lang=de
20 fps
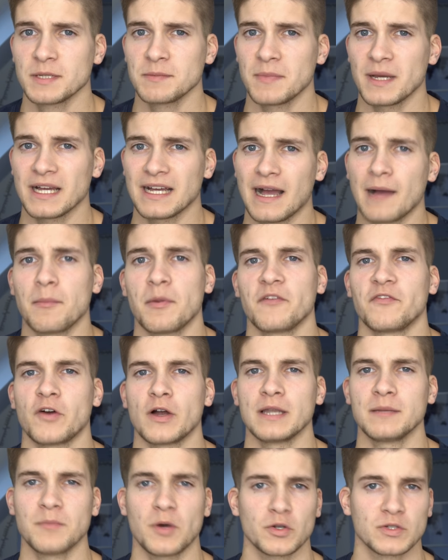mitmachen, aber
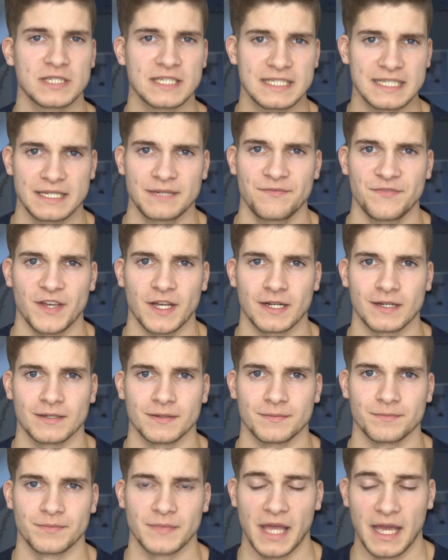vor allem auch die
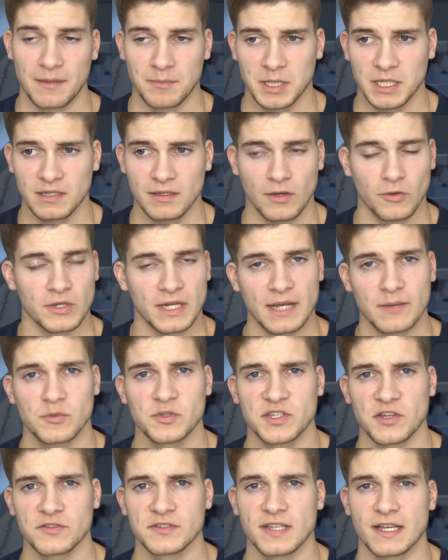Triebwerke. Aber laut
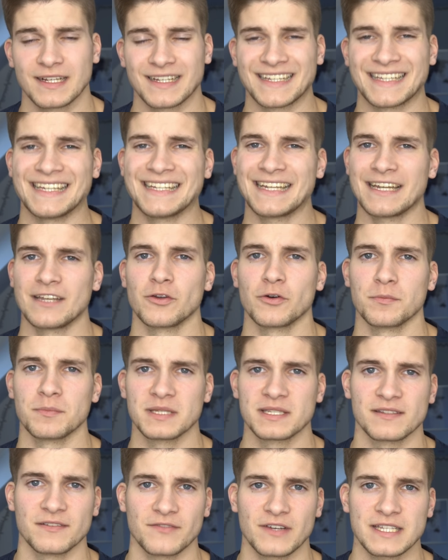Airbus-Aussage geht da noch ein
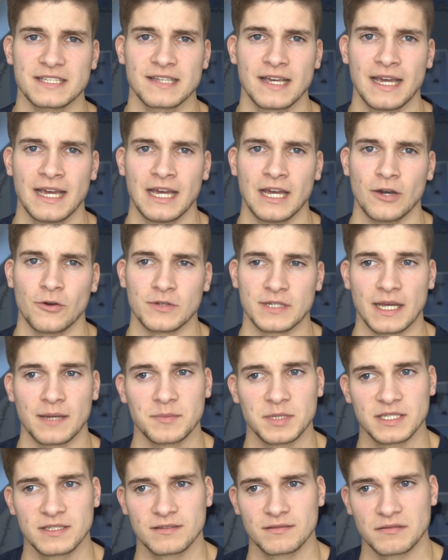bisschen was und
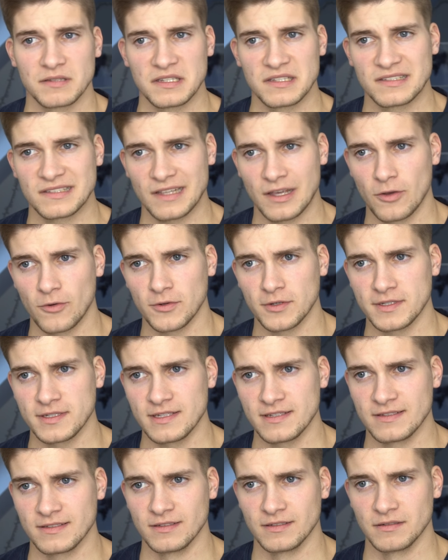damit ist auch
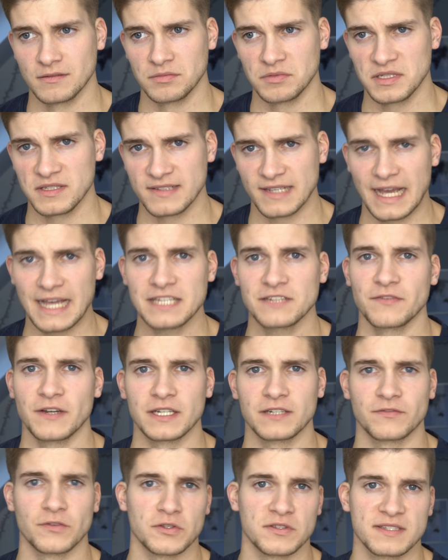diese, diese
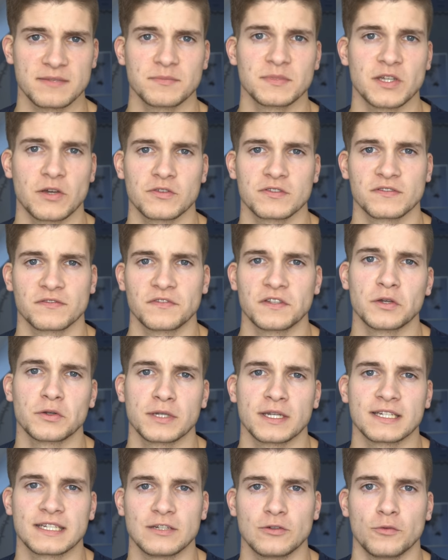Reichweite von
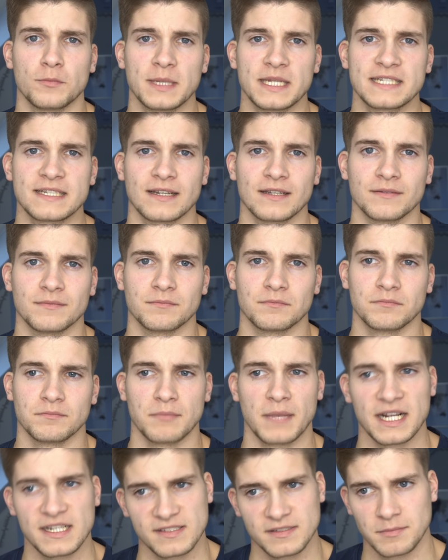7400 Kilometern,
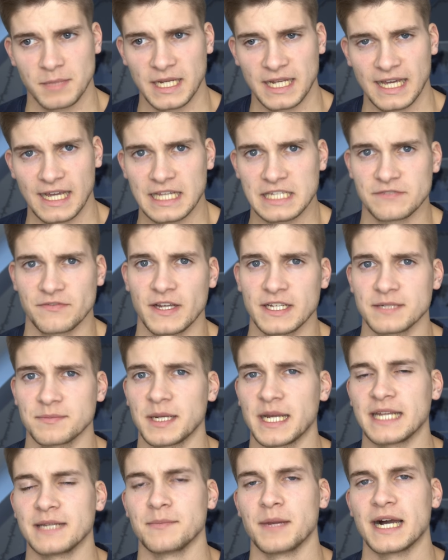maximaler Reichweite
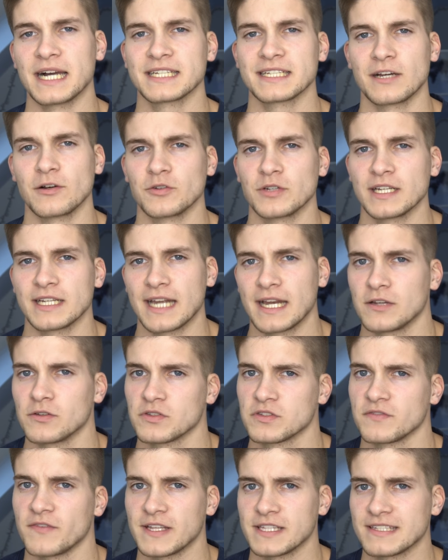bei einem
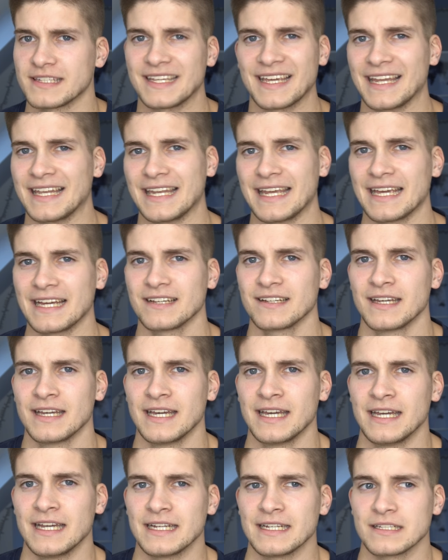A321 LR,
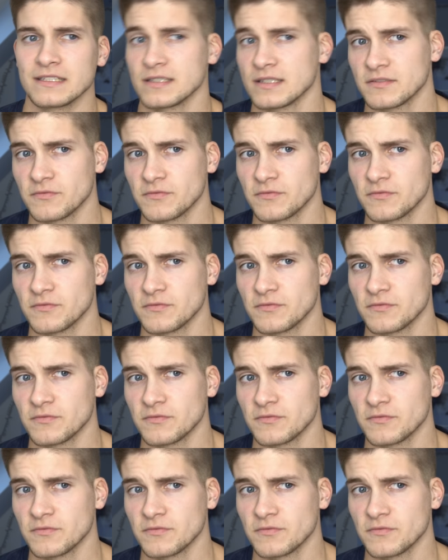das